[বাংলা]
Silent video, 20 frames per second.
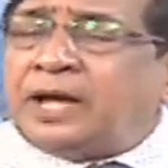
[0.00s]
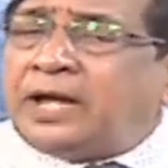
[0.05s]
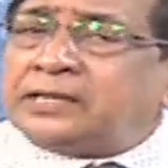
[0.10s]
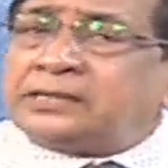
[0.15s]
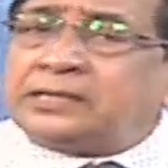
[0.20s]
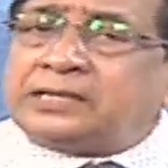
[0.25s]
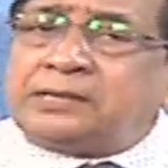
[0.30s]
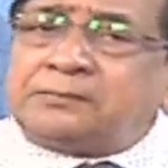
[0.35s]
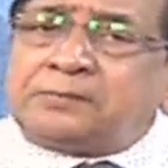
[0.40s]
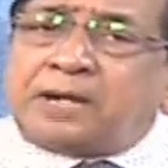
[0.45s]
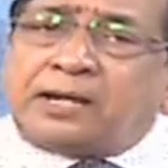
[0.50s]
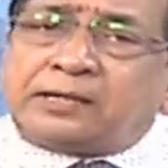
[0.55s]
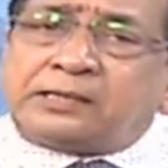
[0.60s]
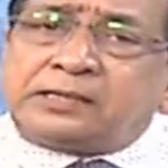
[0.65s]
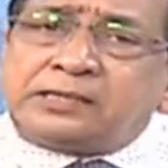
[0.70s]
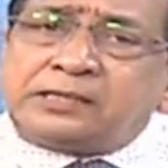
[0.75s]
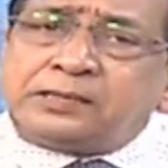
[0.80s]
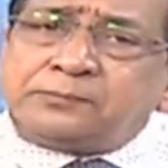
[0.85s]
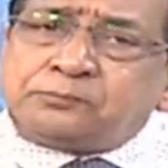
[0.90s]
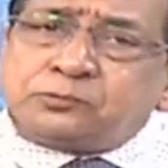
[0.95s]
আজকে
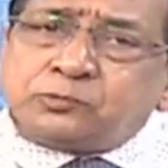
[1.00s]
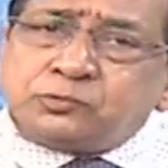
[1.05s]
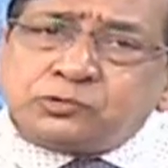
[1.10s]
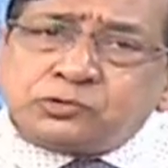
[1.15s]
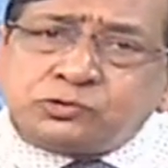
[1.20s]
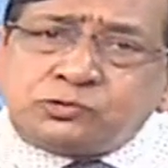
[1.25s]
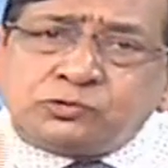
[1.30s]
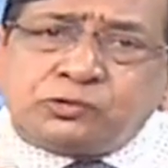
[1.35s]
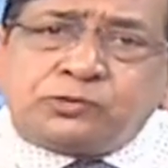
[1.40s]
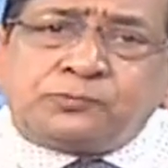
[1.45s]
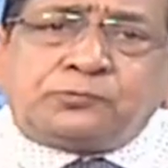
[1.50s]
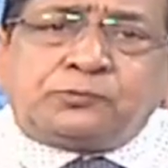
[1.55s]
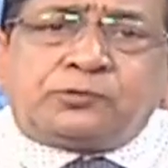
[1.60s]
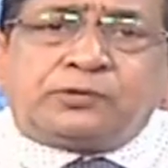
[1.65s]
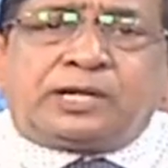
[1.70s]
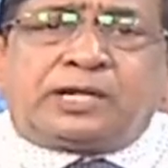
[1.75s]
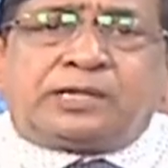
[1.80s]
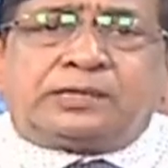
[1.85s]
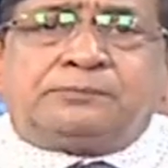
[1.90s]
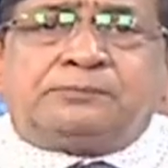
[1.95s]
মার্কেটে প্রচুর
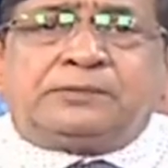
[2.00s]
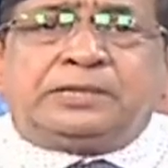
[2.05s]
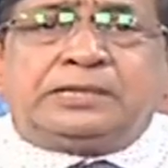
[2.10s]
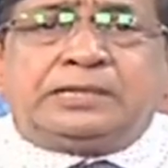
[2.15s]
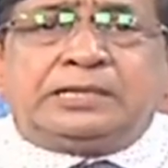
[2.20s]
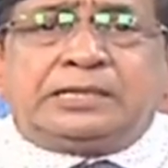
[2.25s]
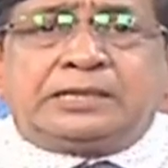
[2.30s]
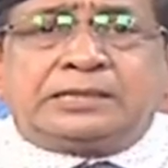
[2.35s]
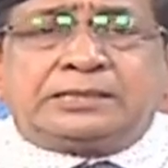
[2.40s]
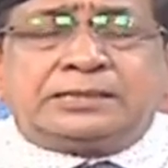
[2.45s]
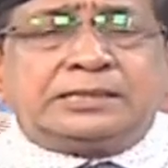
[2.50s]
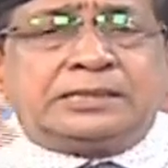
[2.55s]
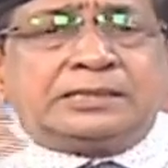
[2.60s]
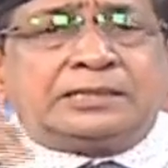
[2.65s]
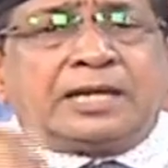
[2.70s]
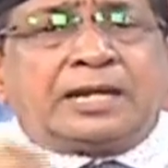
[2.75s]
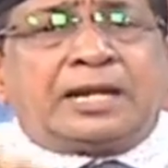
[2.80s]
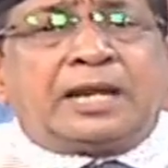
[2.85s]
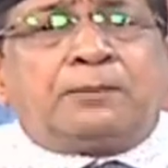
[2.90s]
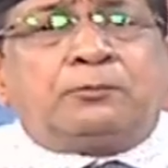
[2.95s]
প্রোডাক্ট বেরিয়ে গেছে
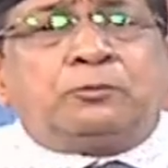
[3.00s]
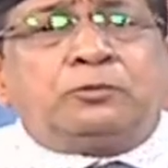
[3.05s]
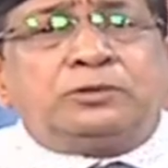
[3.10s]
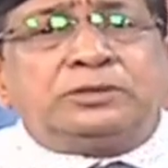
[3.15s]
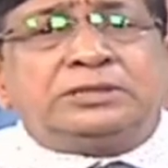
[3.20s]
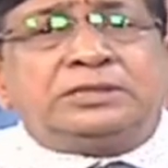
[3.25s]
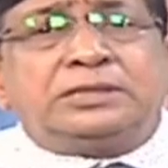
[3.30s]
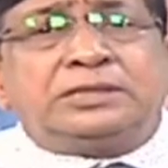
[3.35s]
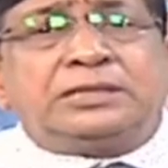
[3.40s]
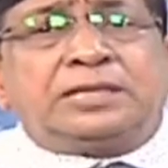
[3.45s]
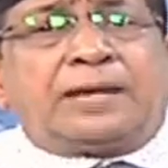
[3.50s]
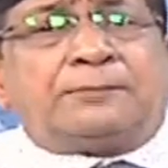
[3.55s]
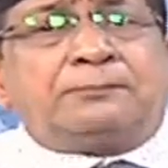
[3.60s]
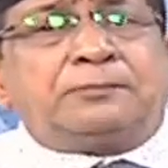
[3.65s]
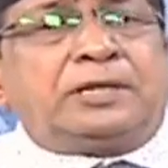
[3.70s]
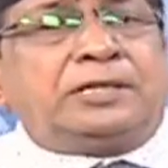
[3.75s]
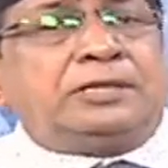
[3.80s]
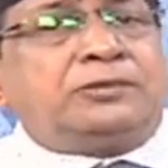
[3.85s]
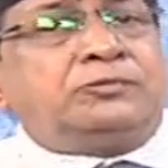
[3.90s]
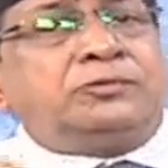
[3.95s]
যারা বলছে যে
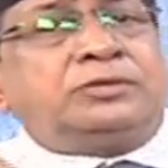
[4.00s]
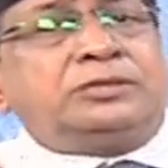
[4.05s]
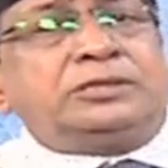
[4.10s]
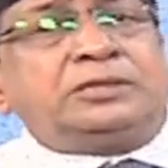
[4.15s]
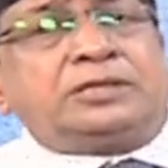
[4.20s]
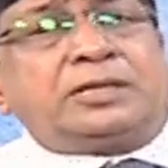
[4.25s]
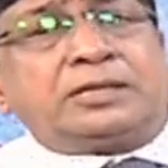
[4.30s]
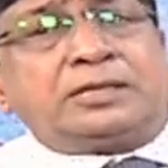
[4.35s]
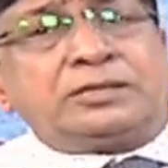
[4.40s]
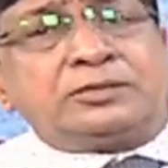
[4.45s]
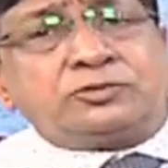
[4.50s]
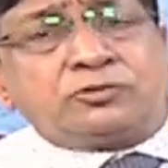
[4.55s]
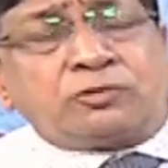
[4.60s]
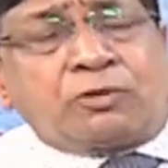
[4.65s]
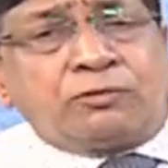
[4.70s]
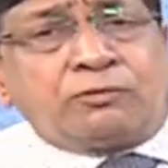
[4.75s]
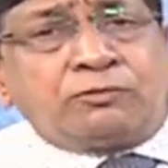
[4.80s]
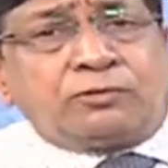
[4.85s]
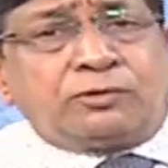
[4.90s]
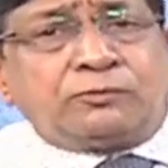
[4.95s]
আপনার ইমিউনিটিটাকে
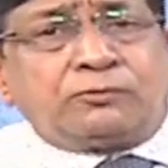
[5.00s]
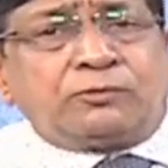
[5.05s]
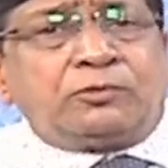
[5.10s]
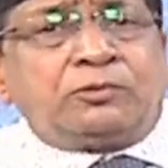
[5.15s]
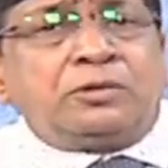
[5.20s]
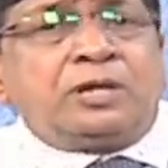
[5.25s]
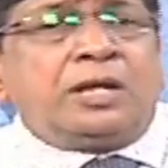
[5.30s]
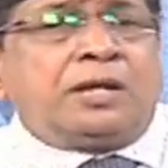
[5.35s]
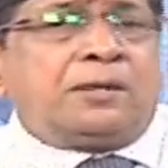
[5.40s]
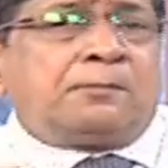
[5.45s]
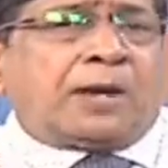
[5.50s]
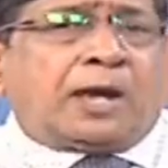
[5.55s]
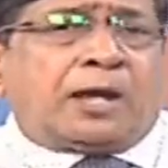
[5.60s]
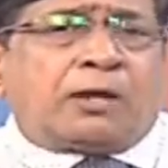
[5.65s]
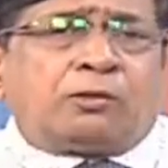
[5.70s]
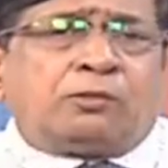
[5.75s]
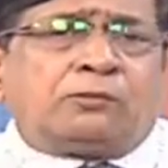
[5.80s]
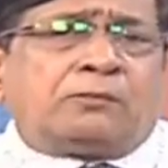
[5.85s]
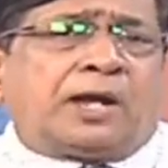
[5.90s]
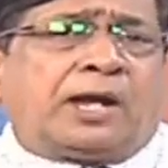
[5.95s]
স্ট্রং করে ফেলুন
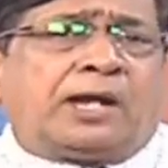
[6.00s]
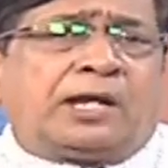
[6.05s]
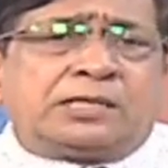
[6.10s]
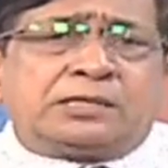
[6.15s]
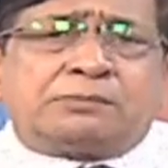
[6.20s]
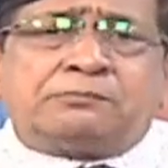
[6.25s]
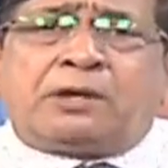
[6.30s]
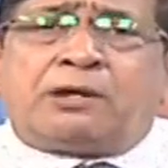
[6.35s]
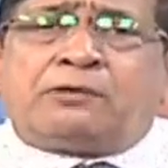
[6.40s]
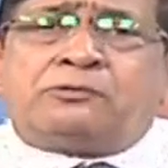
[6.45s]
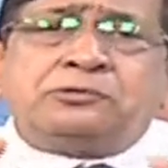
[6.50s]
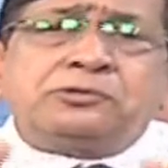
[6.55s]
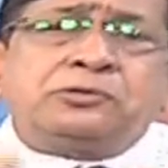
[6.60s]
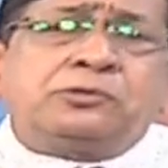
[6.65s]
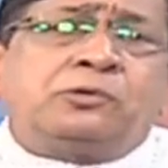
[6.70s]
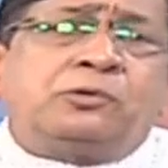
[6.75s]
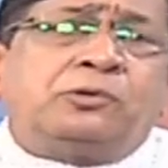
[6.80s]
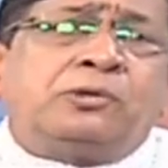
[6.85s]
ভালো মাছ মাংস